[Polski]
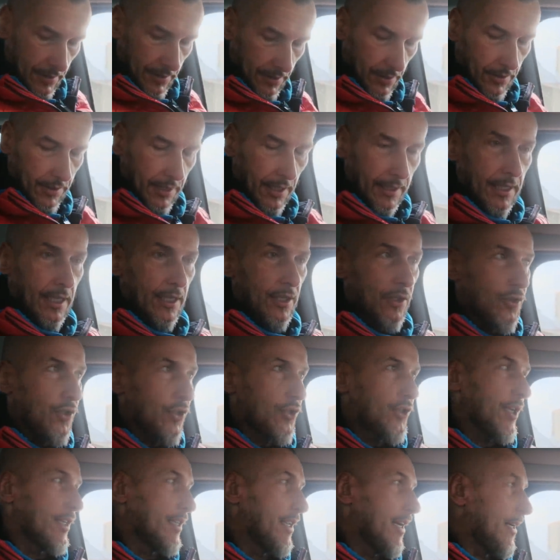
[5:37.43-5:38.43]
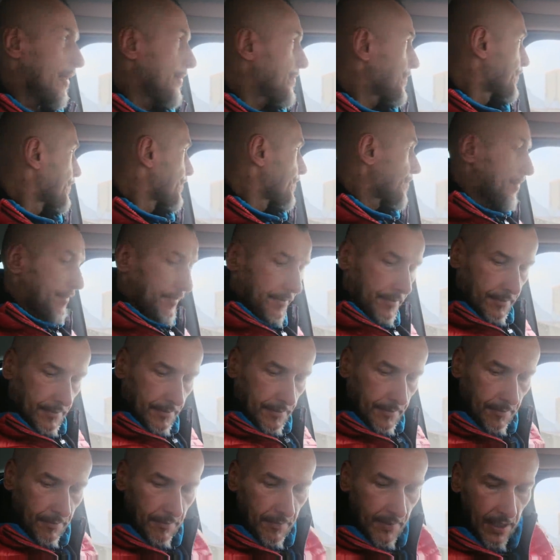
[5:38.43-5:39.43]
Dostaję życzenia,
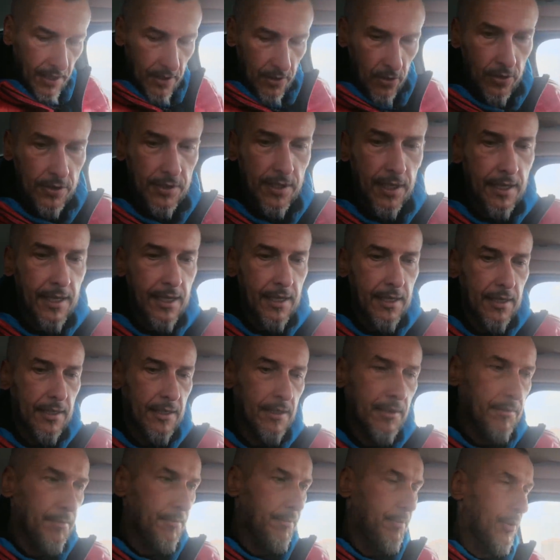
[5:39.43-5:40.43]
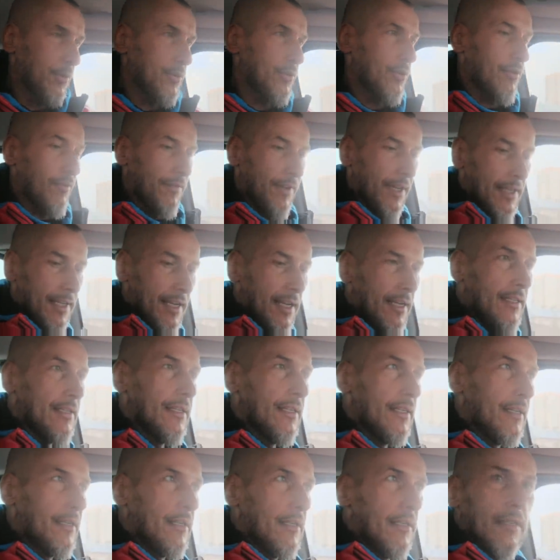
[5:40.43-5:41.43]
dostaję pozdrowienia,
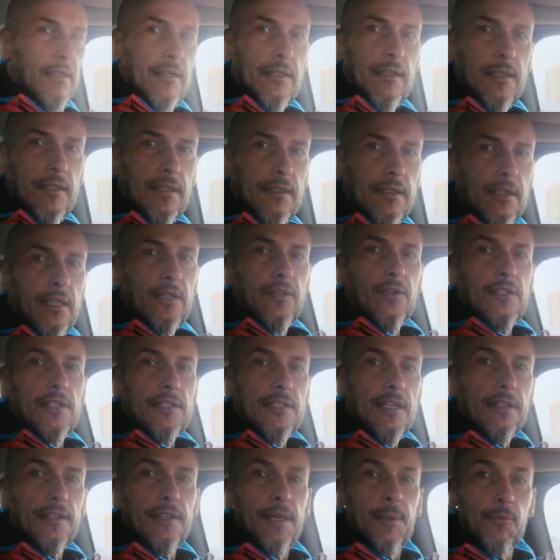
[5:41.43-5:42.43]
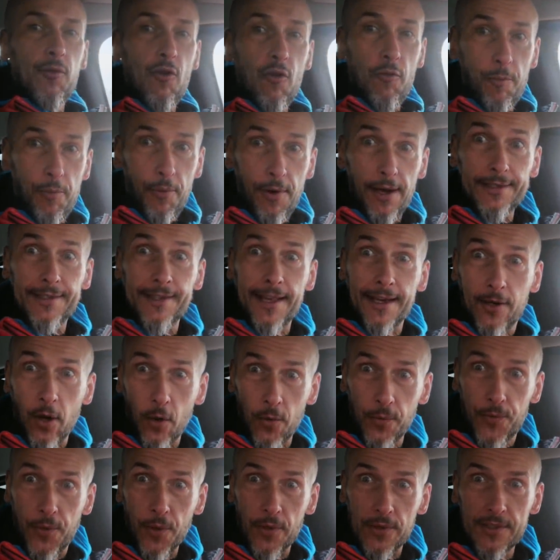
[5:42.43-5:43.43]
tylko niestety nie było wpłat na
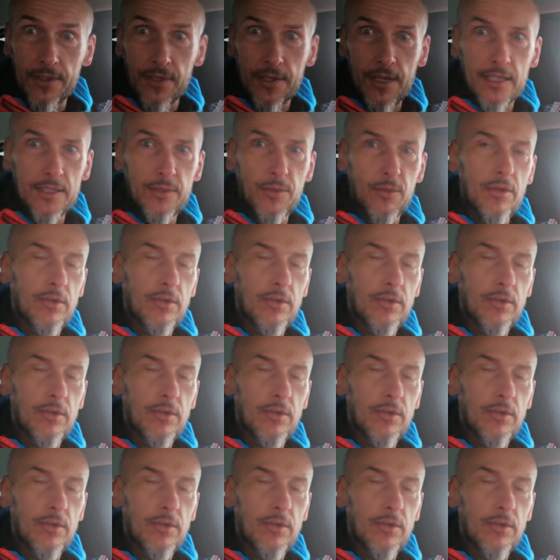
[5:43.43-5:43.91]
konto z tej okazji